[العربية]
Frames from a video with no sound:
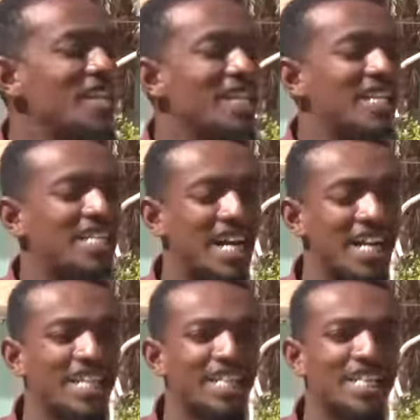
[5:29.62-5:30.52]
زهرة
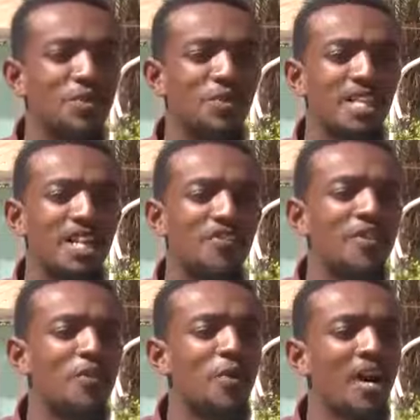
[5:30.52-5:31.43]
السوسن
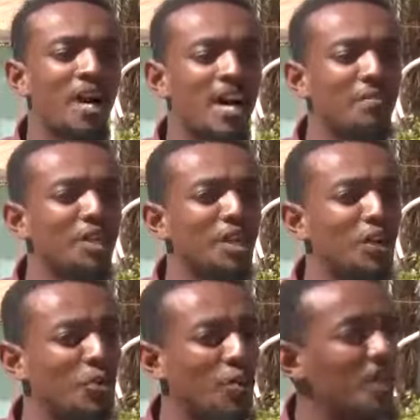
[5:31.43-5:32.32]
الفوح
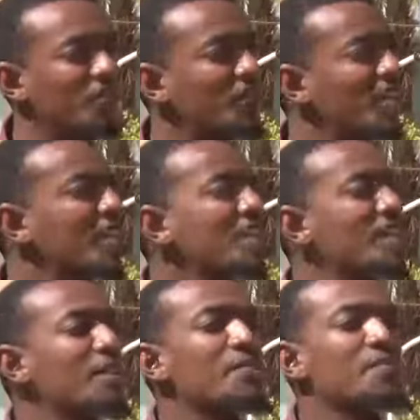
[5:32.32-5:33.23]
عبيرك وعرفك
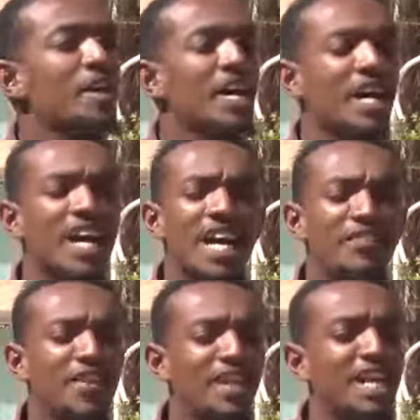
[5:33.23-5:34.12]

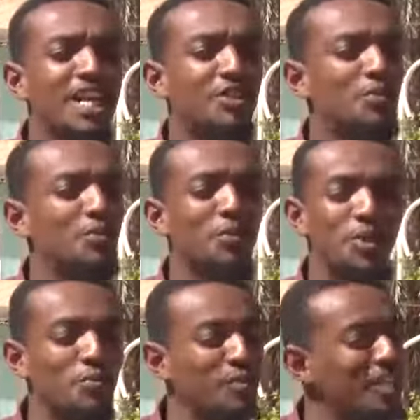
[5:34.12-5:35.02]
خايف يلقاك
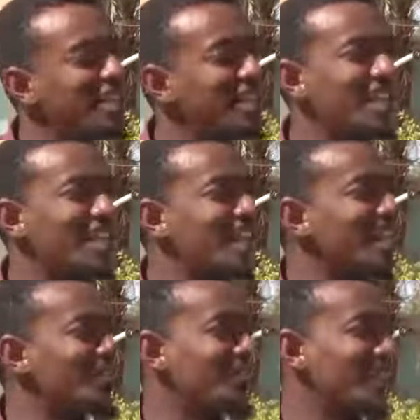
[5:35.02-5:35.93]
سعودي ومني شيلك
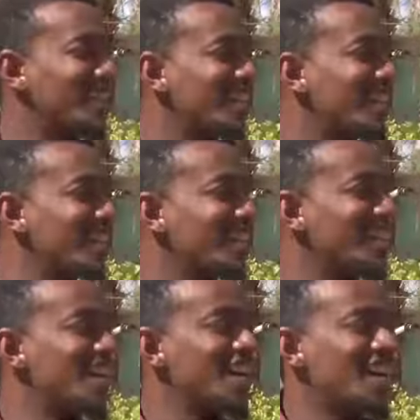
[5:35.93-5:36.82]
غرفك
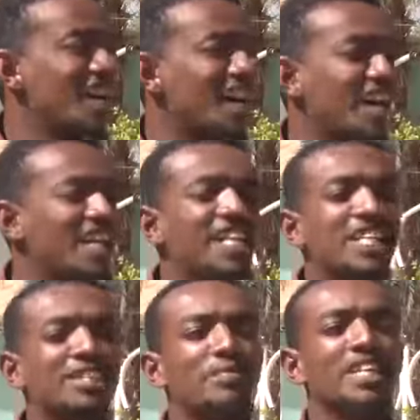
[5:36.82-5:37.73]
عليك
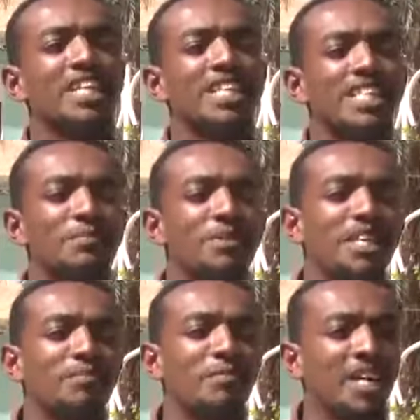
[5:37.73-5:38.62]
اسم الله يا الظبي
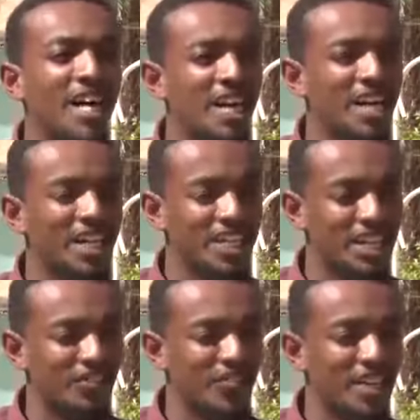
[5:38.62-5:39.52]
المكحلة
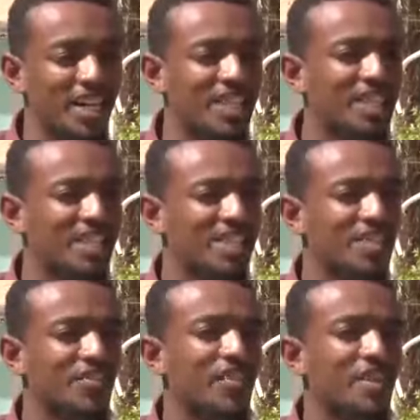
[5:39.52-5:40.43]
طرفك أغدر
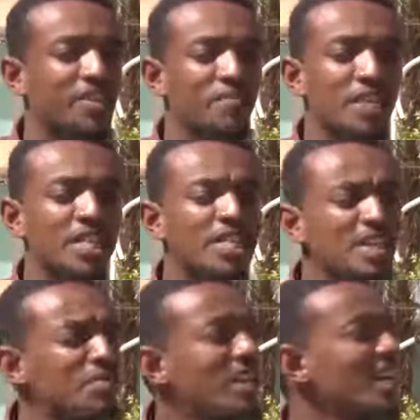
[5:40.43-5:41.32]
ظرفي زي
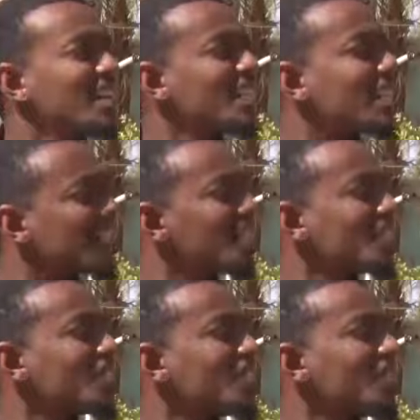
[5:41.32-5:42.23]
ما قاعد أغدر
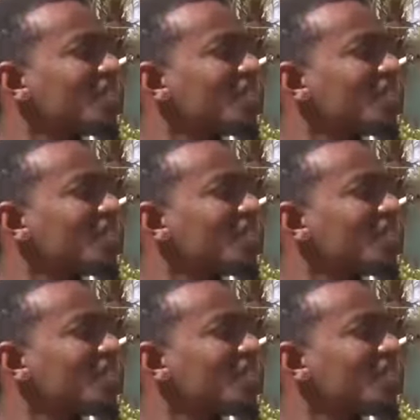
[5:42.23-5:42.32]
ظرفي